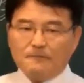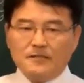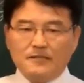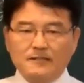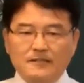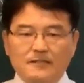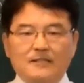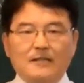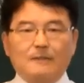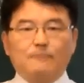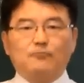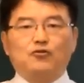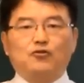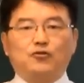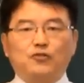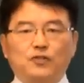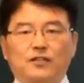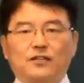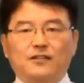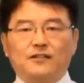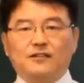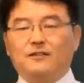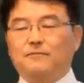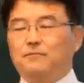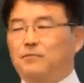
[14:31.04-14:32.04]
쓰리잡,
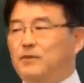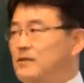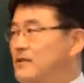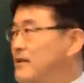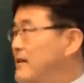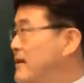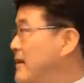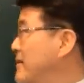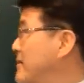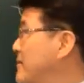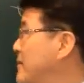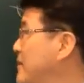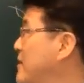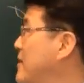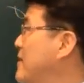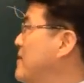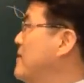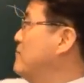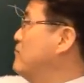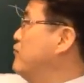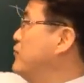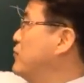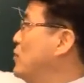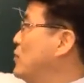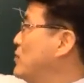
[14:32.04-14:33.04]
주식이든 뭐든 해서
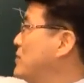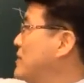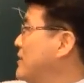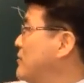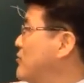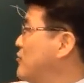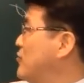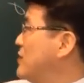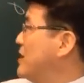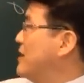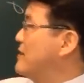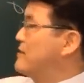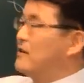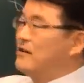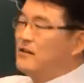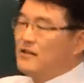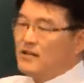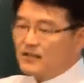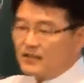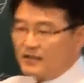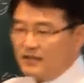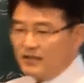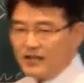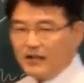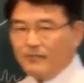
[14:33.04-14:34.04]
부동산
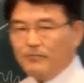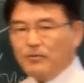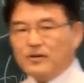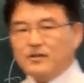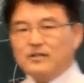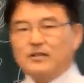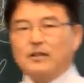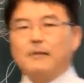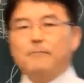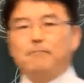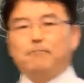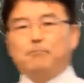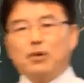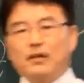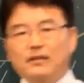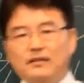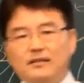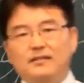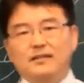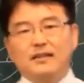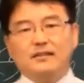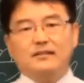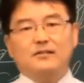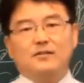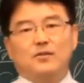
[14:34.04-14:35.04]
투자해서 크게 벌어는
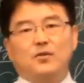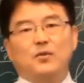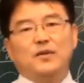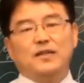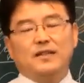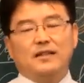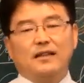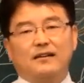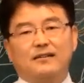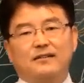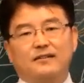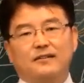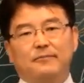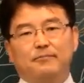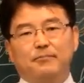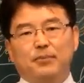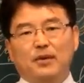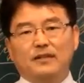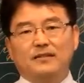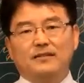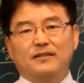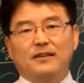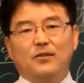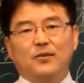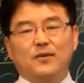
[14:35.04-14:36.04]
편재들도 있다는 거죠.
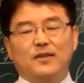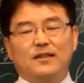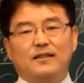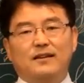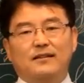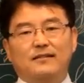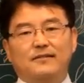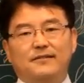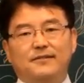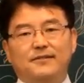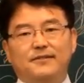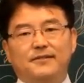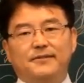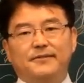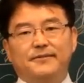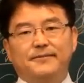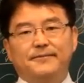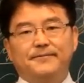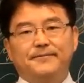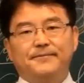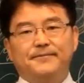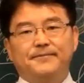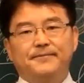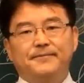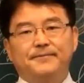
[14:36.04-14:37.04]
편자도 있다는 거죠.
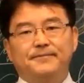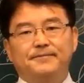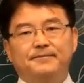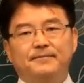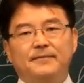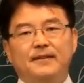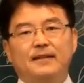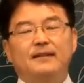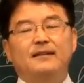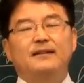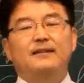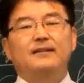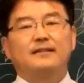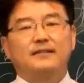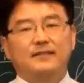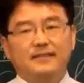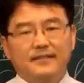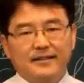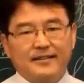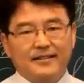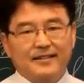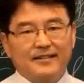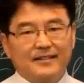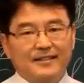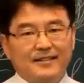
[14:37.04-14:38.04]

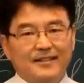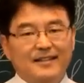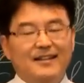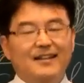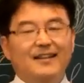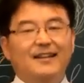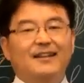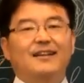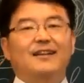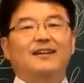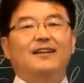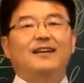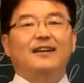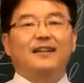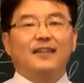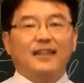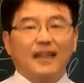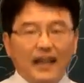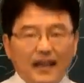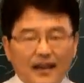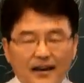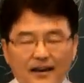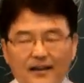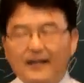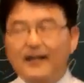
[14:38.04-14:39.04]
그것을
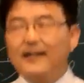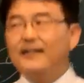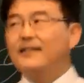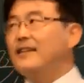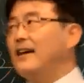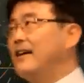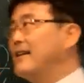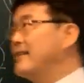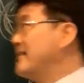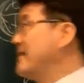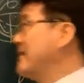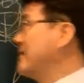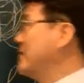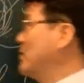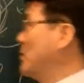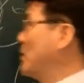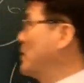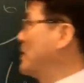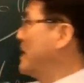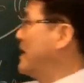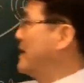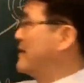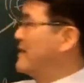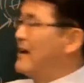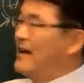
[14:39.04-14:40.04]
태어났다 그서
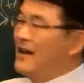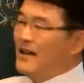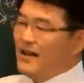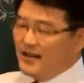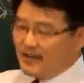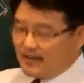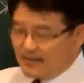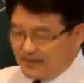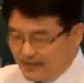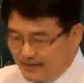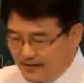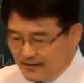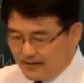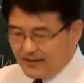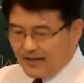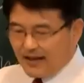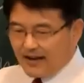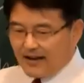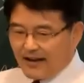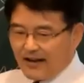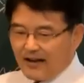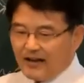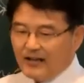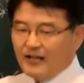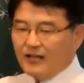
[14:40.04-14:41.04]
조절한다.
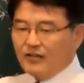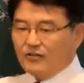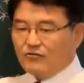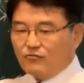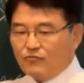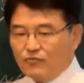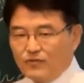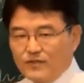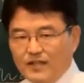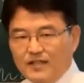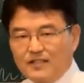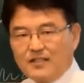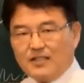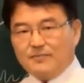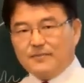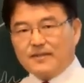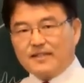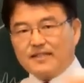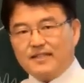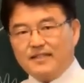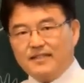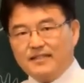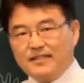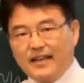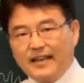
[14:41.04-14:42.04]
그러다가 운이 있으면
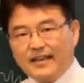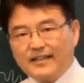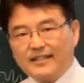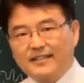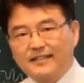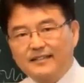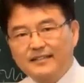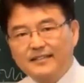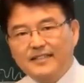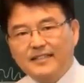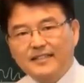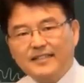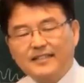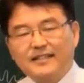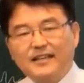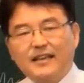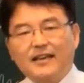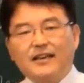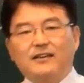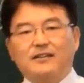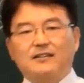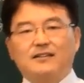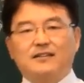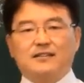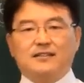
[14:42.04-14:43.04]
크게 그
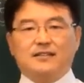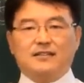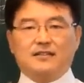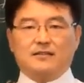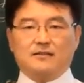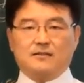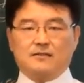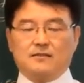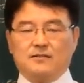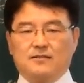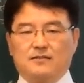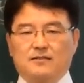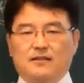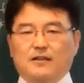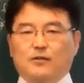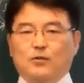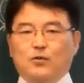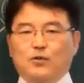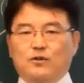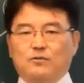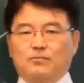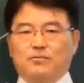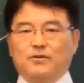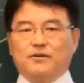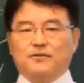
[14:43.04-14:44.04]
시기에 크게
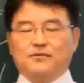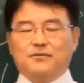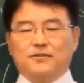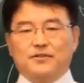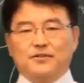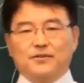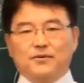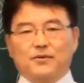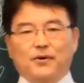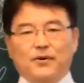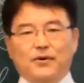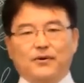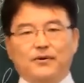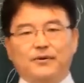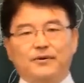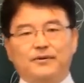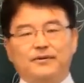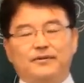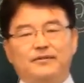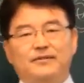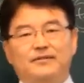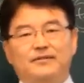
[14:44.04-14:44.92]
돈을 벌 것이고